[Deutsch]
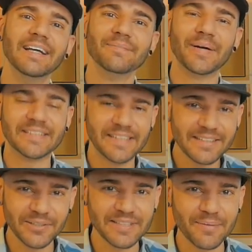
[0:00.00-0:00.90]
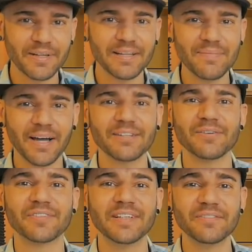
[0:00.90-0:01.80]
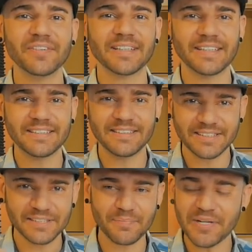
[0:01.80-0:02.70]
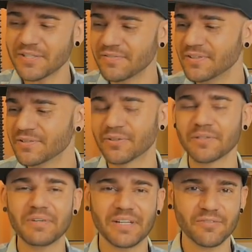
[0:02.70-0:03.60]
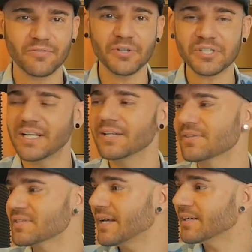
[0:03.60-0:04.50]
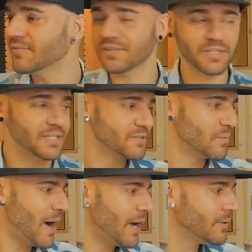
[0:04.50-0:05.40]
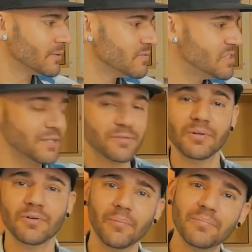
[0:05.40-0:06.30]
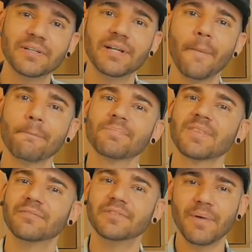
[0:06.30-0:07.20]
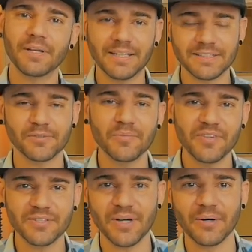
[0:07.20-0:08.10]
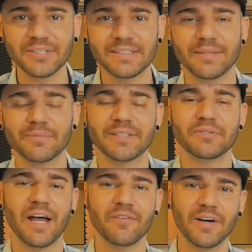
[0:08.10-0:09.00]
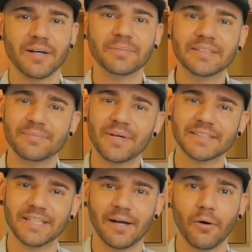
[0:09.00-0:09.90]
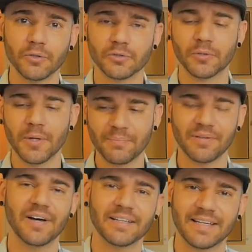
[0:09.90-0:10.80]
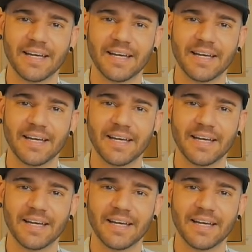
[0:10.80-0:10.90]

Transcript: bei 10.000 Abonnenten mache ich auf jeden Fall ein richtiges Special-Video, wo ich mich halt vorstelle und zeige, was ich hier so mache und wie ich dazu gekommen bin wie mein ganzes Umfeld so aussieht, damit ihr mich einfach ein bisschen besser auch so privat